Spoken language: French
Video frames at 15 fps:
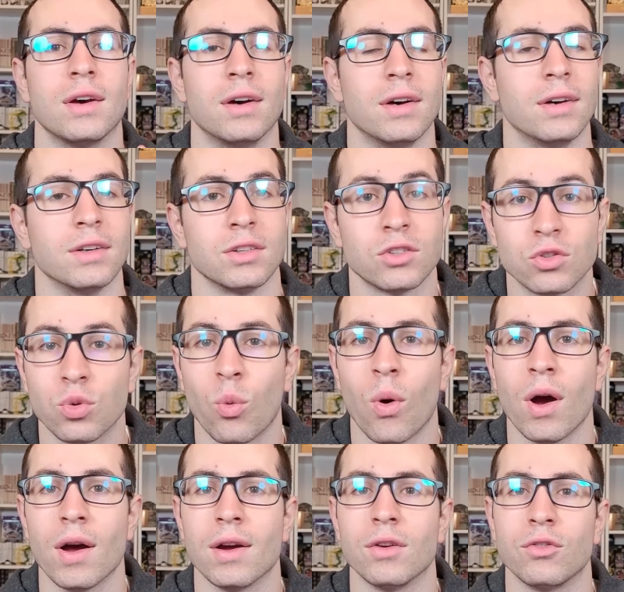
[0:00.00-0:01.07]
Euh,
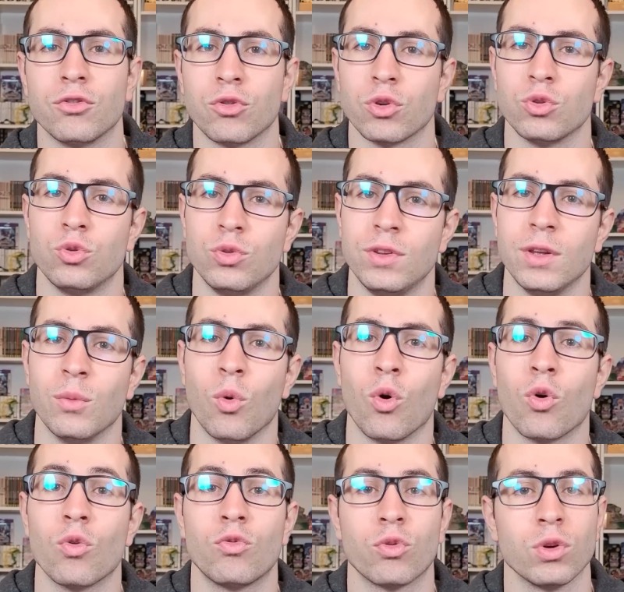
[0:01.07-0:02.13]
soit un fruit du
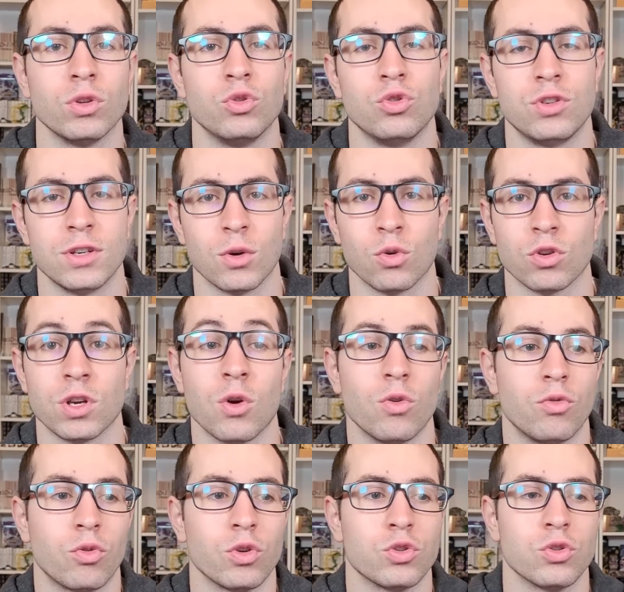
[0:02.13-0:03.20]
démon, fruit du chirurgien
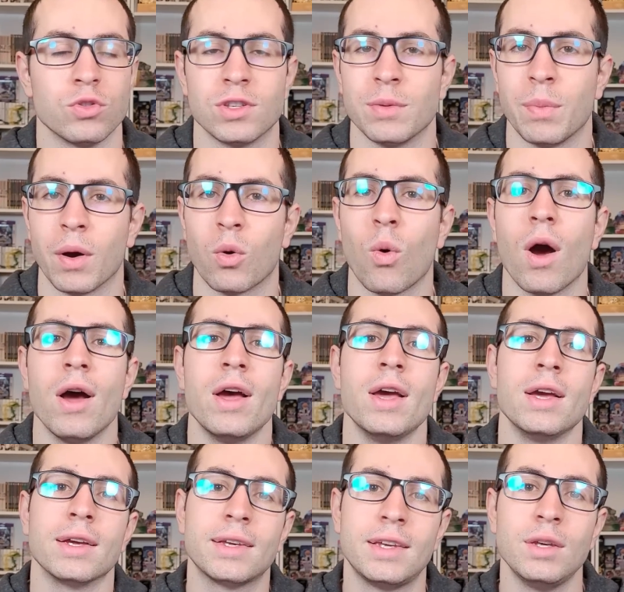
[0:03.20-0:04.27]
ou fruit je ne sais pas quoi,
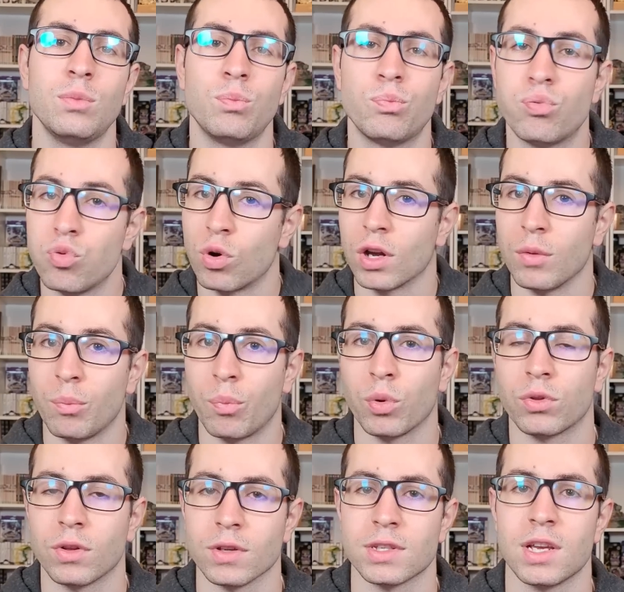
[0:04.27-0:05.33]
qui pourrait
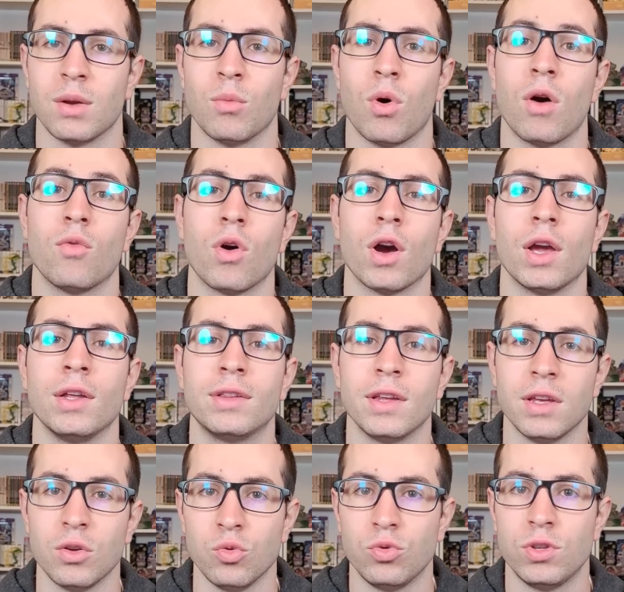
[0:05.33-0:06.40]
potentiellement avoir
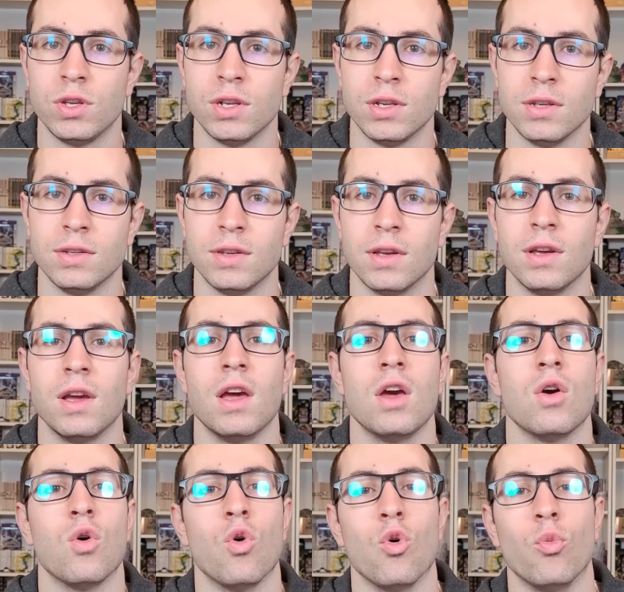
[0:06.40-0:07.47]
été utilisé
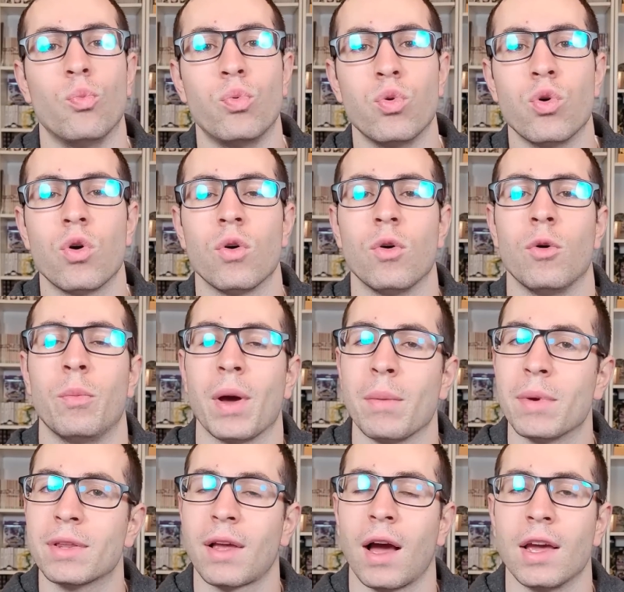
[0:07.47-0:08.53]
euh, pour euh,
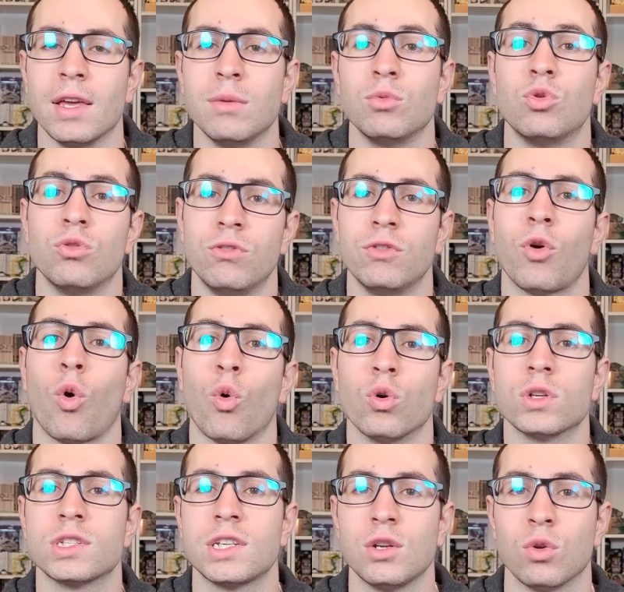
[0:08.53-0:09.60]
permettre à Im de vivre
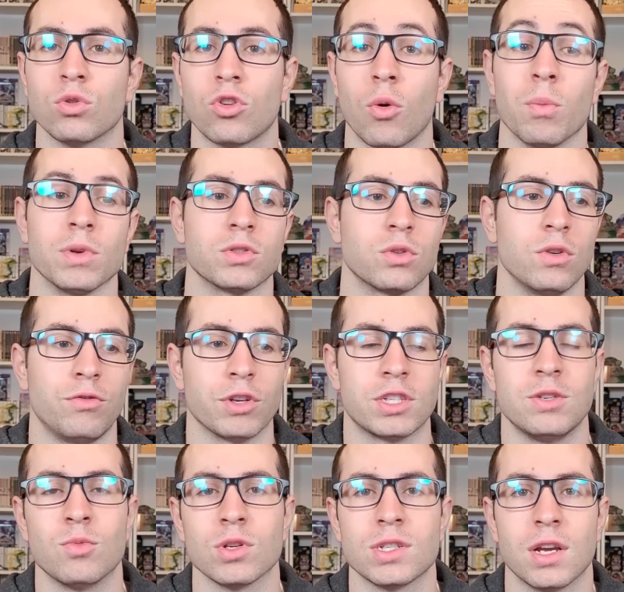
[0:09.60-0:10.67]
aussi longtemps. Parce
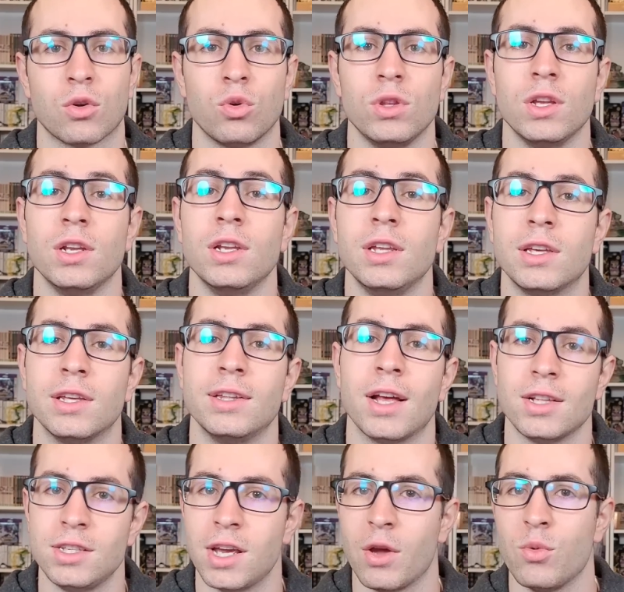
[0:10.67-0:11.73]
qu'effectivement, si elle connaît Lily qui
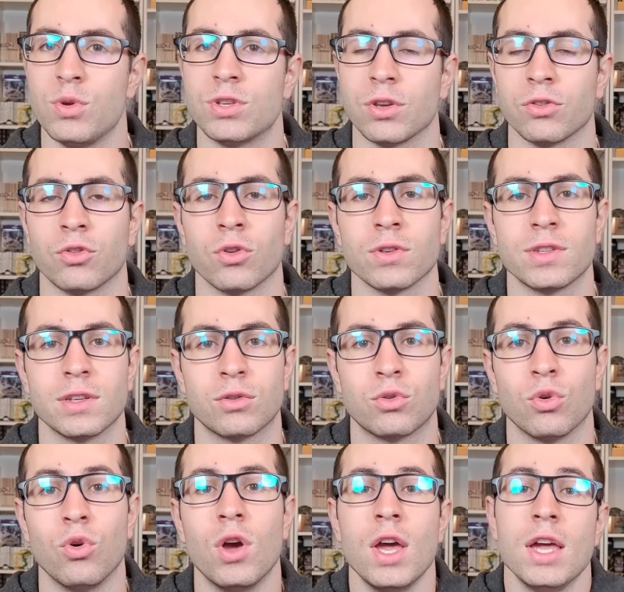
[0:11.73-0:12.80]
date d'il y a 800 ans, c'est
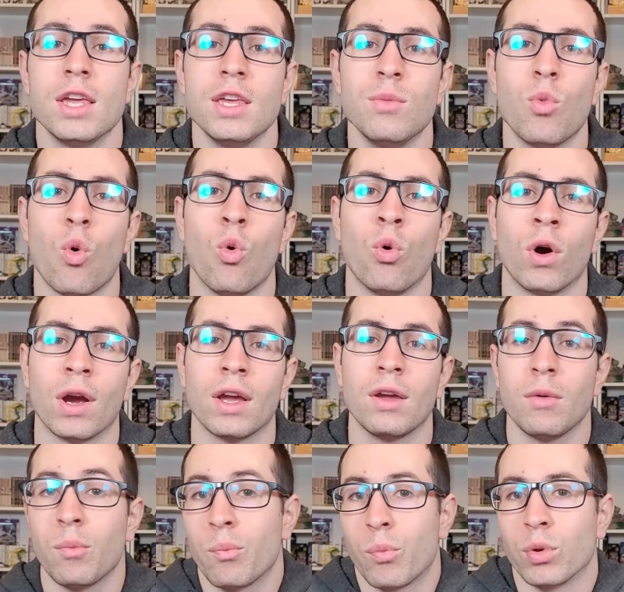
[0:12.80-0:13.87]
que Im
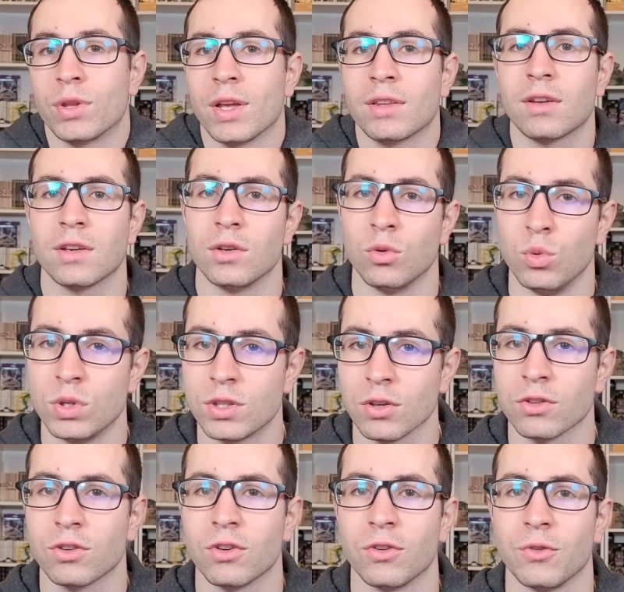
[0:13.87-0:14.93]
aurait peut-être
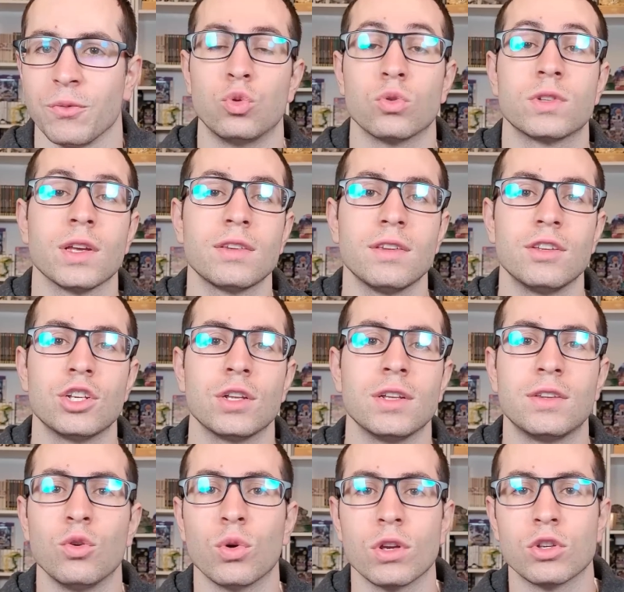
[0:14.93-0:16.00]
800 ans. Donc ça, c'est déjà
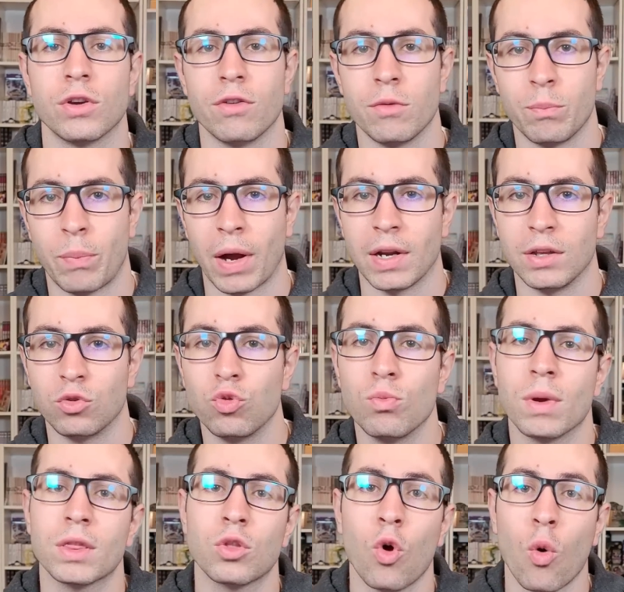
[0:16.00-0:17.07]
des théories que j'avais parlé et tout.
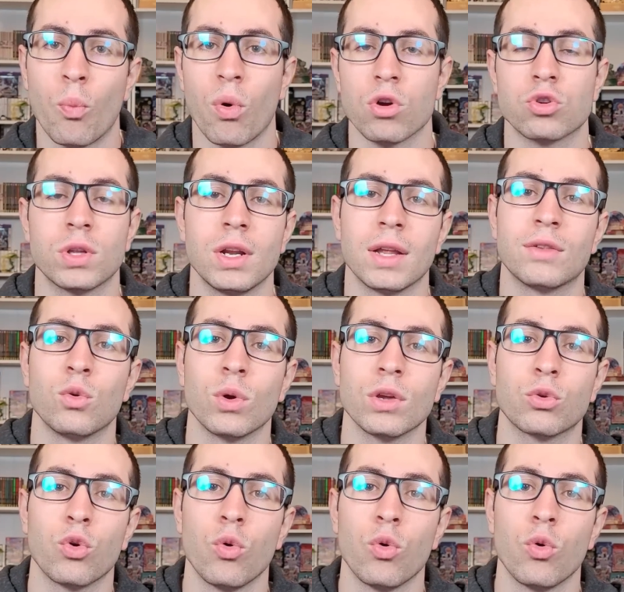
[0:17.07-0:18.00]
Maintenant, on peut rajouter la théorie